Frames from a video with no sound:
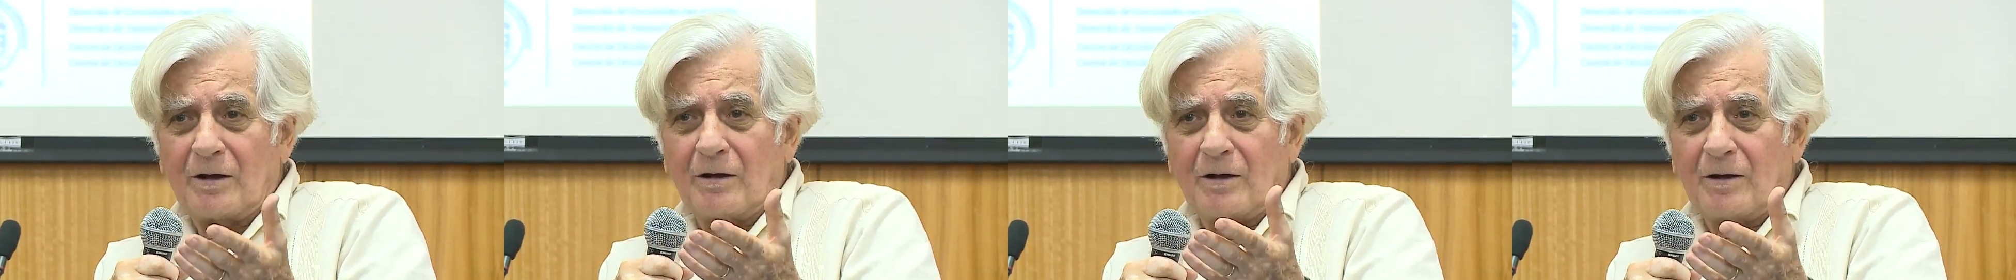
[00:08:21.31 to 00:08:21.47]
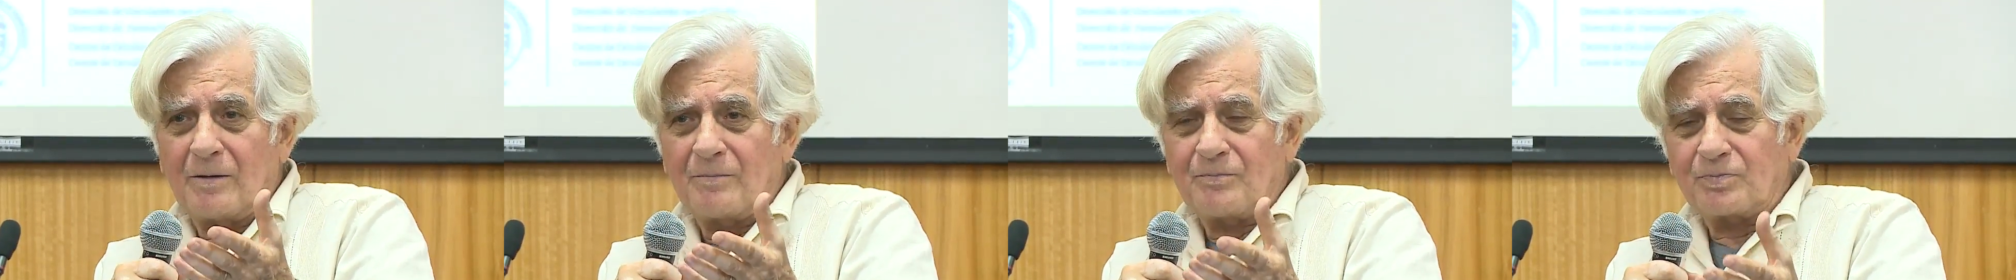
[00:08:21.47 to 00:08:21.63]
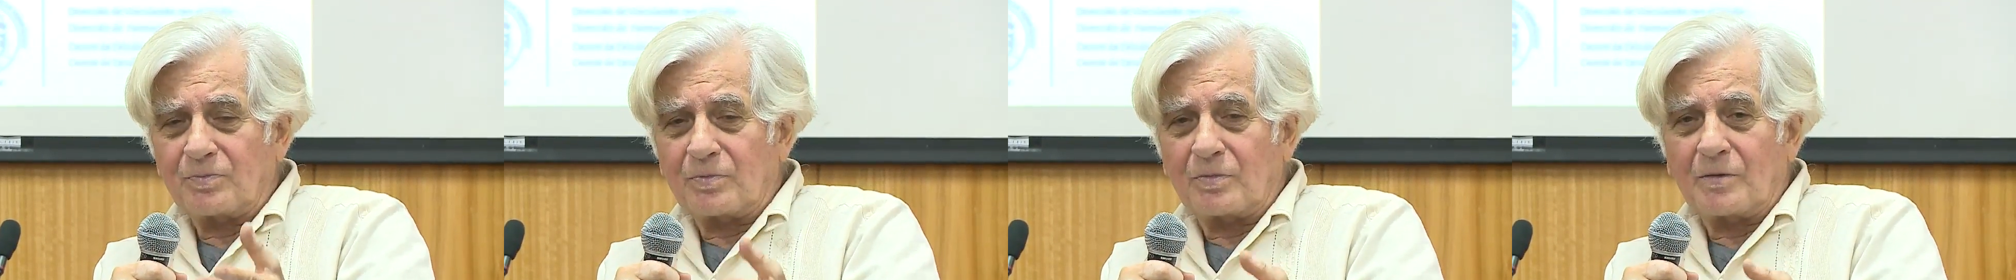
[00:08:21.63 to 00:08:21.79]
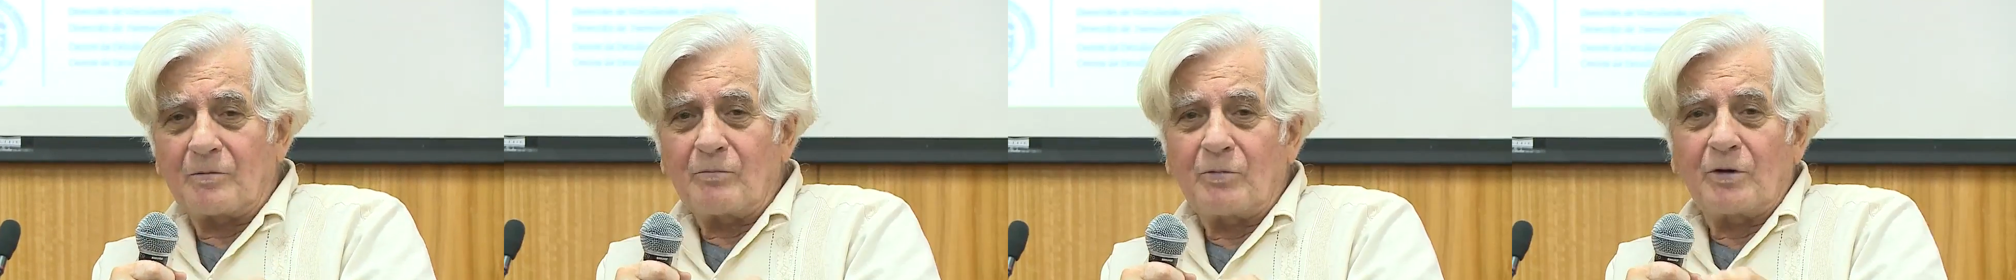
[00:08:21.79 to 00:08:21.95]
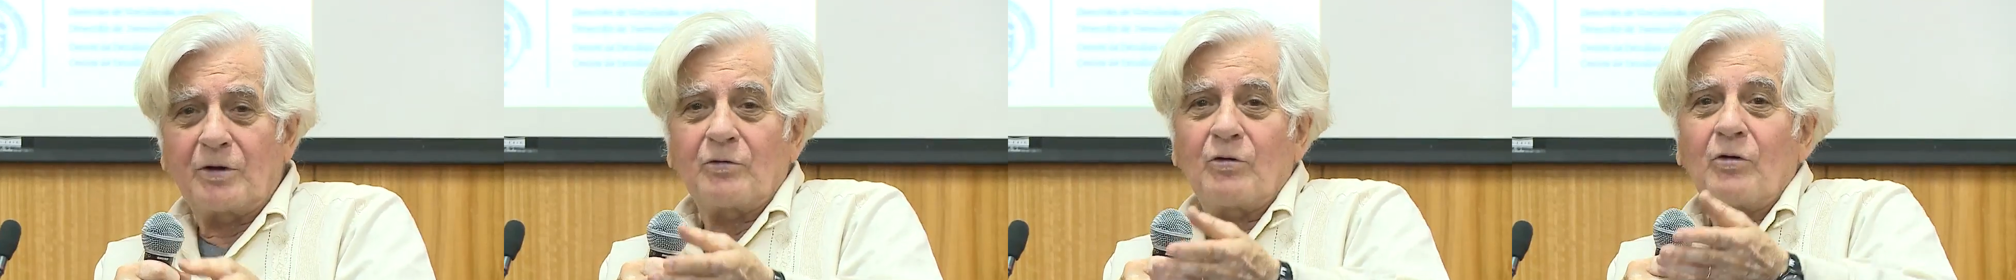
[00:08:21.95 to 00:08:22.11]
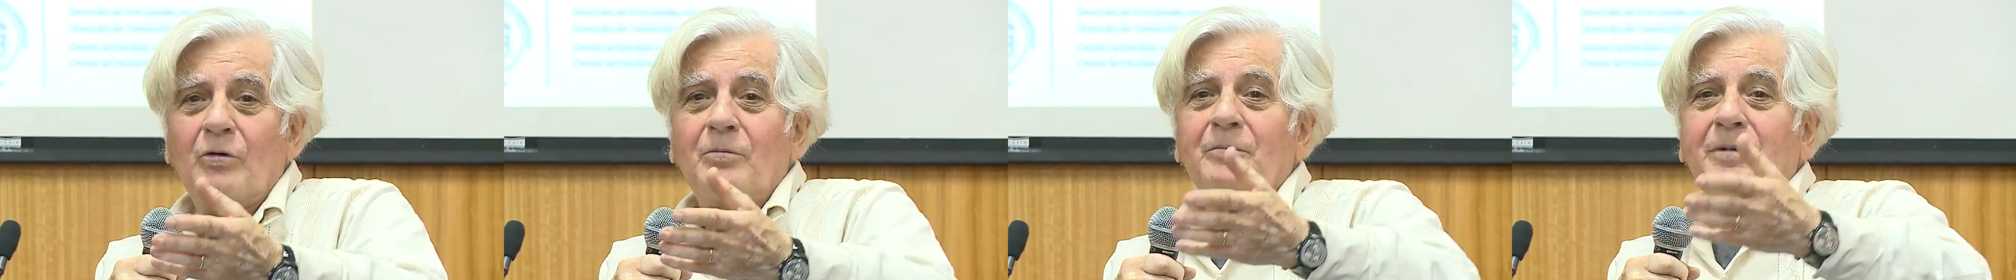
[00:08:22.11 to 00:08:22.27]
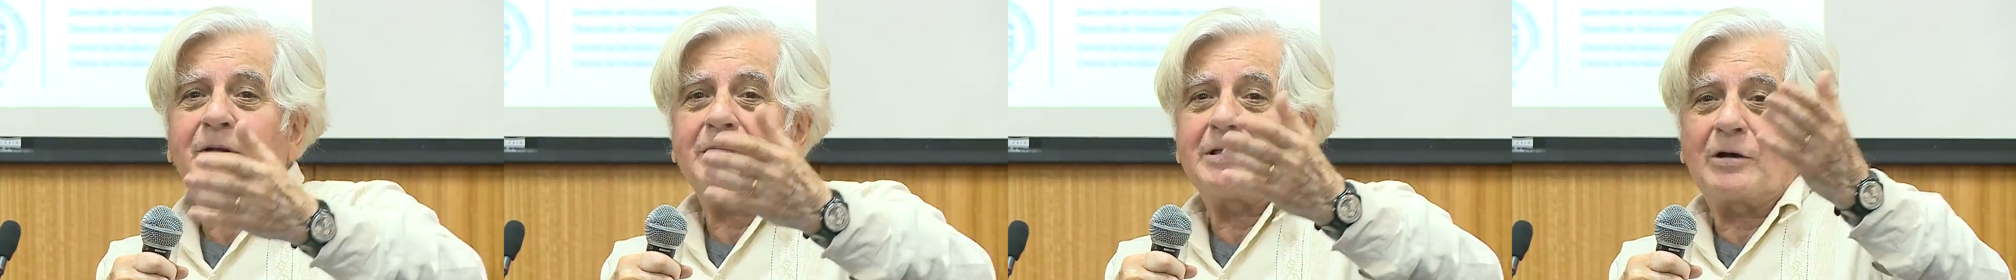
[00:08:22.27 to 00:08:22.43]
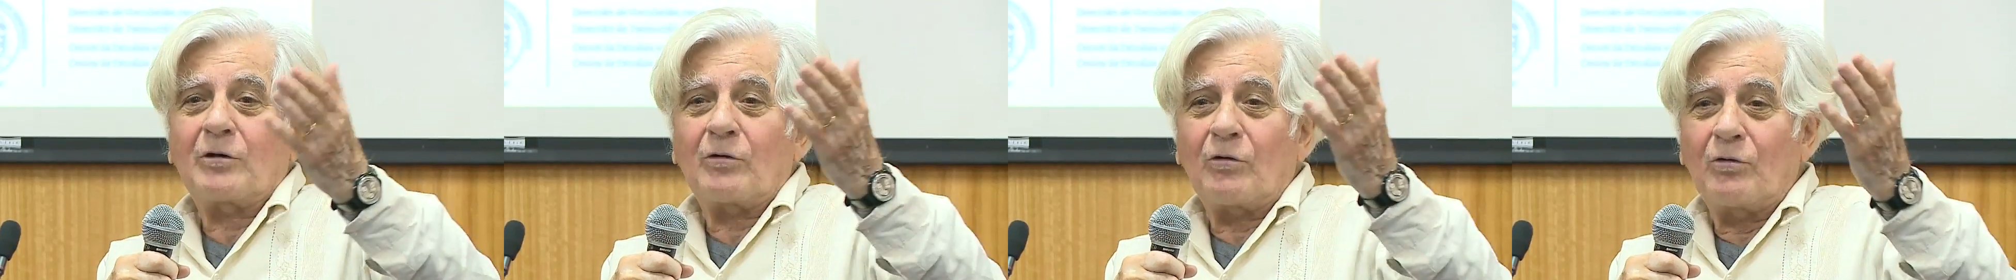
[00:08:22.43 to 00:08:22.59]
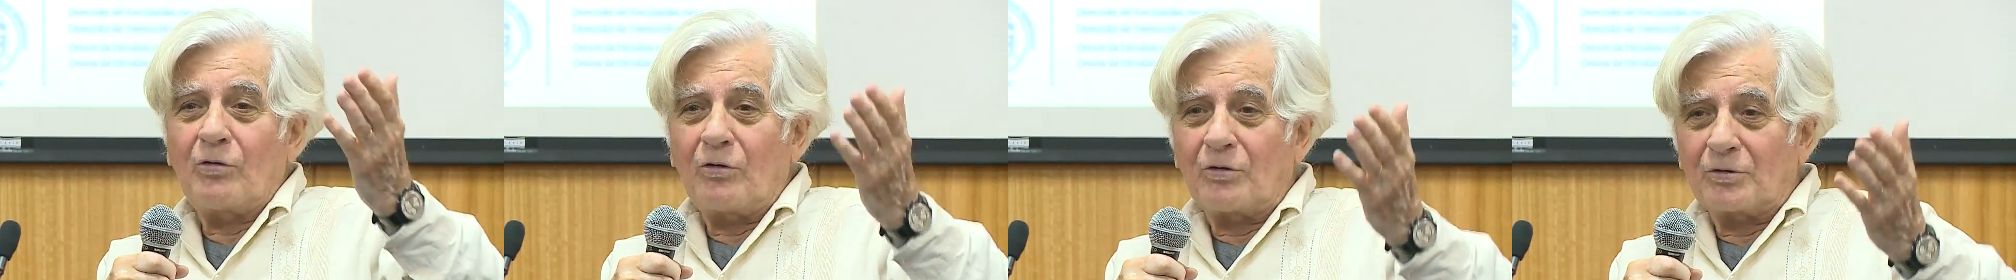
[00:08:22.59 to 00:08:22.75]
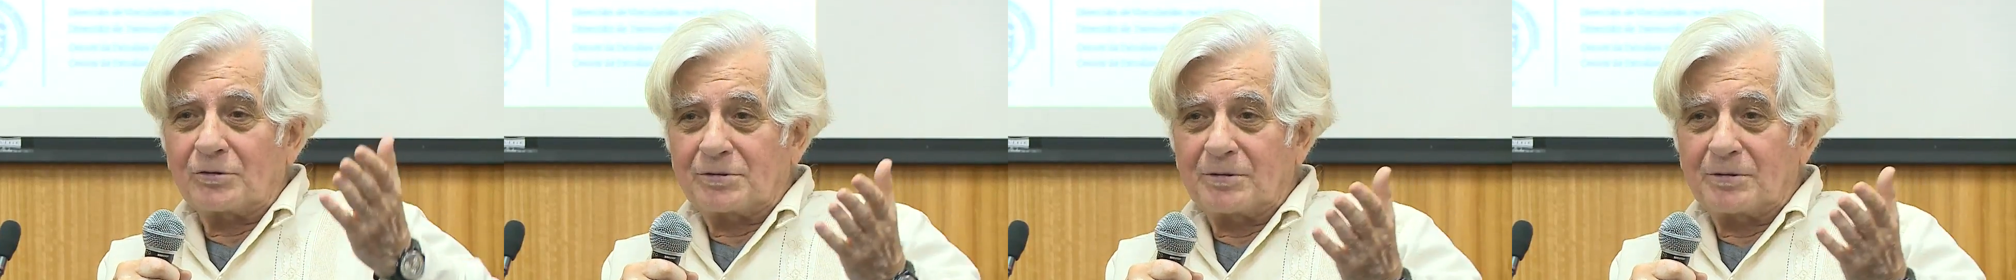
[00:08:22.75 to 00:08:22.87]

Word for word: eh, bueno, hombres de color,